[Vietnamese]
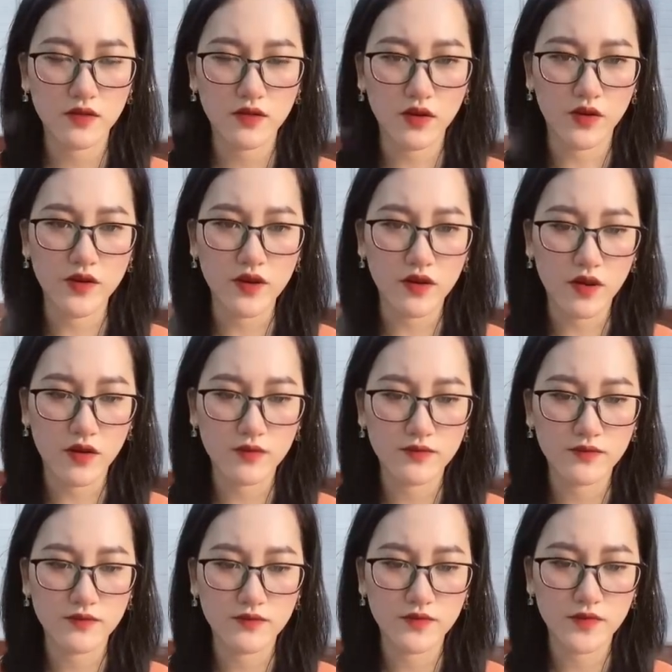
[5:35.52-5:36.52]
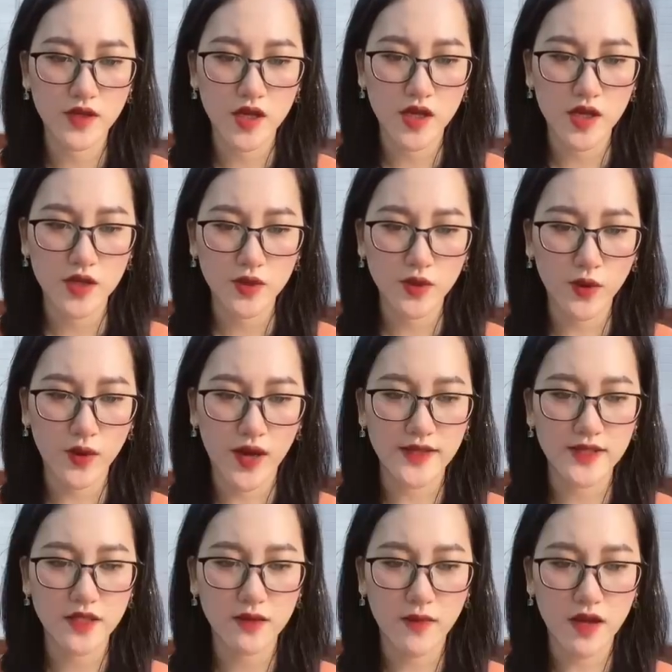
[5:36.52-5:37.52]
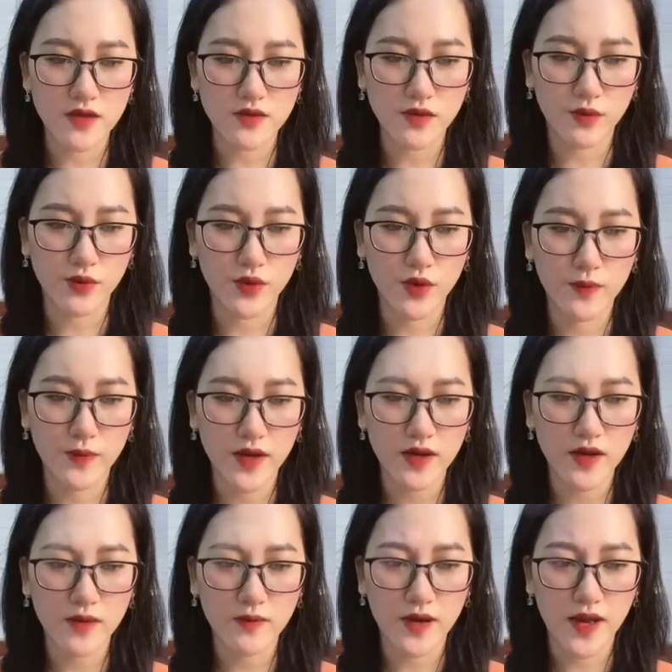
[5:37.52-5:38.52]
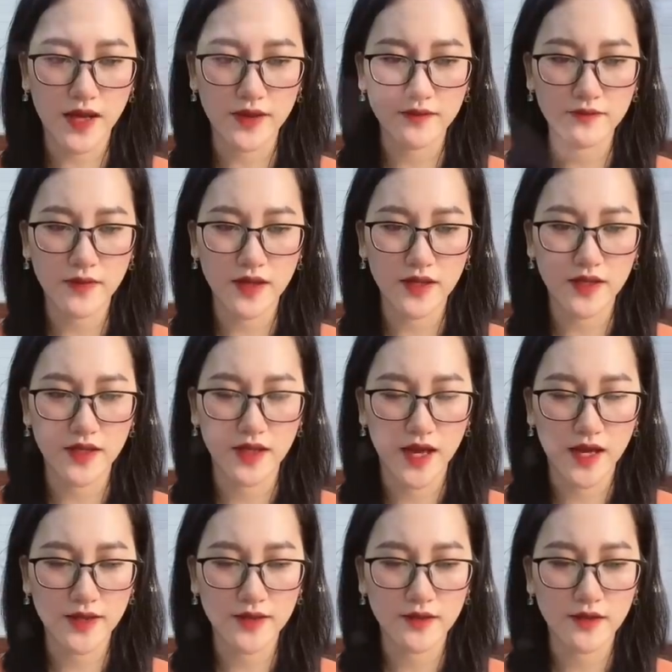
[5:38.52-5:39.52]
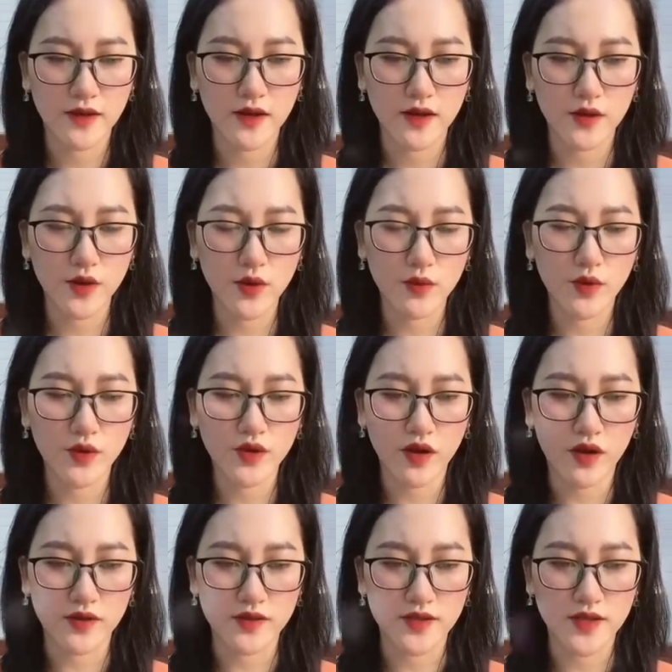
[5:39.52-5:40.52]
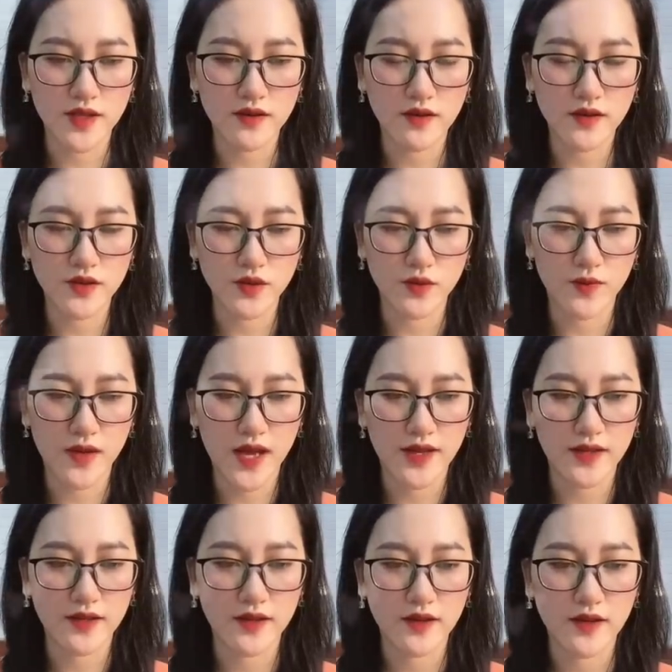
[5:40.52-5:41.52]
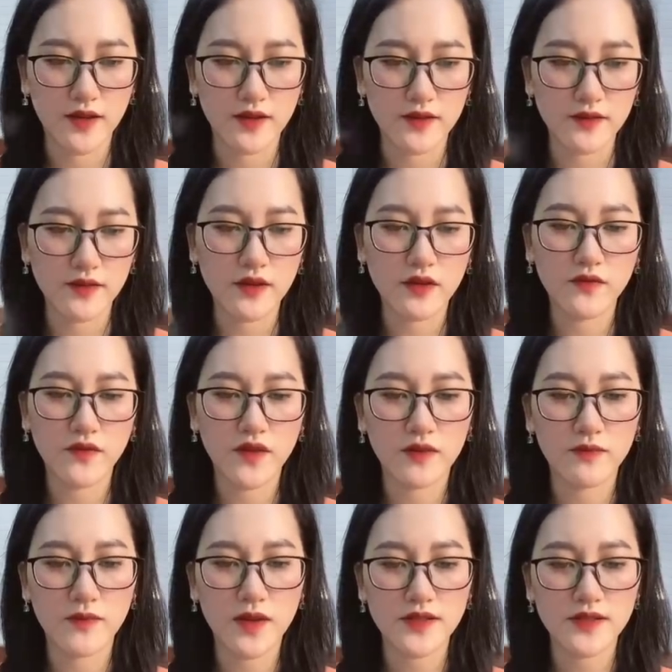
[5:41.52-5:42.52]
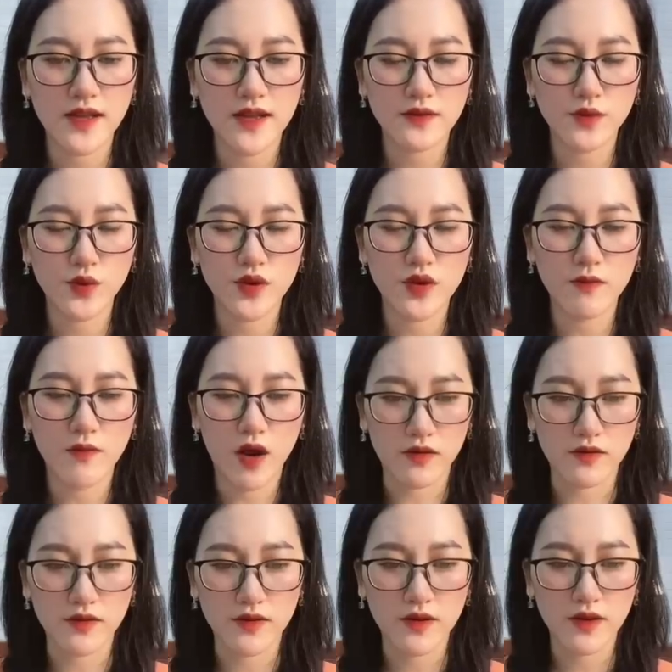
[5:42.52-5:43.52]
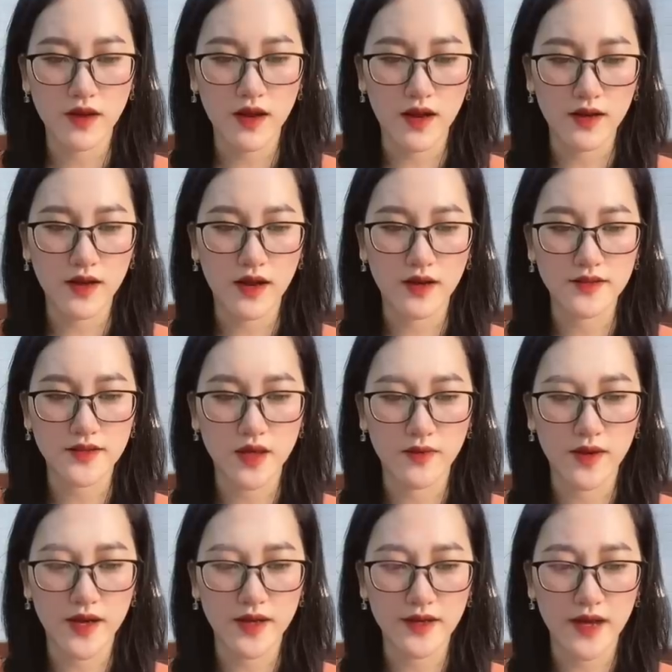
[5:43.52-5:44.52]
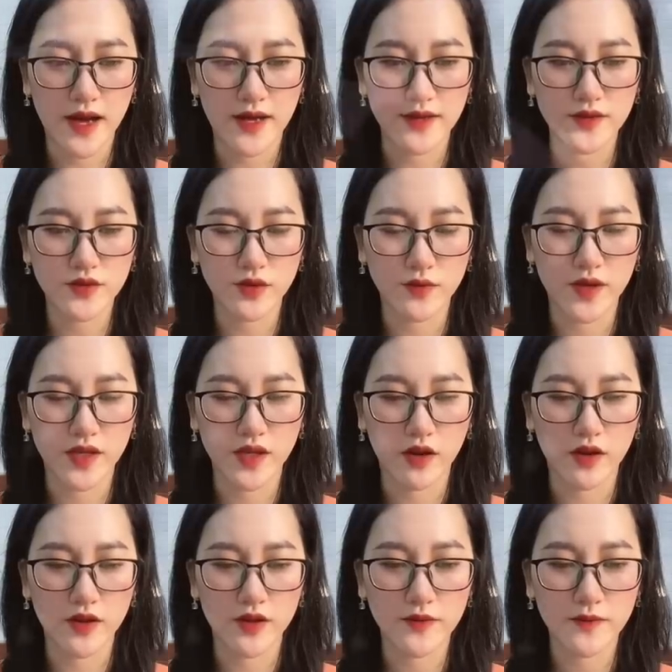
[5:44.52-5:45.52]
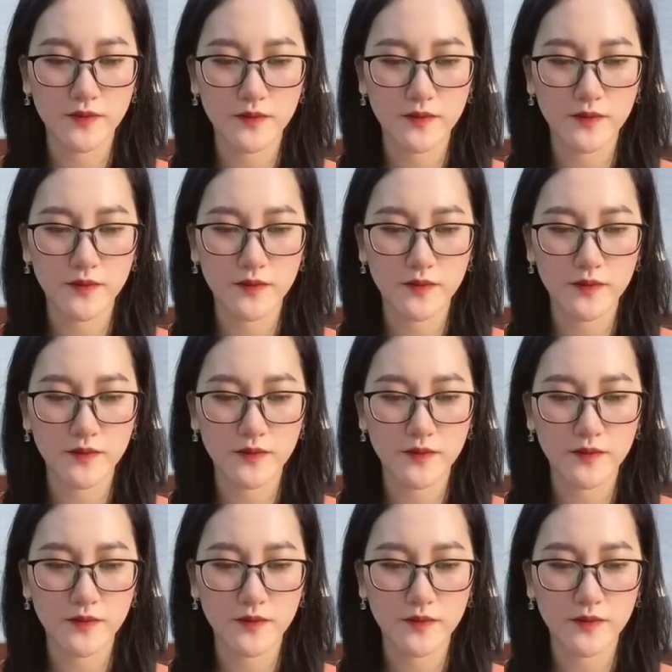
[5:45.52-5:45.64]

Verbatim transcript: Có được không Cô gái trước mặt sùng đôi mắt đấp lánh Mà nhìn anh Đôi môi nhỏ xinh hơi trúng lại Từ ngưng viên bắt giác nuốt nước bọt Hắng hắng giọng hai cái rồi mới nói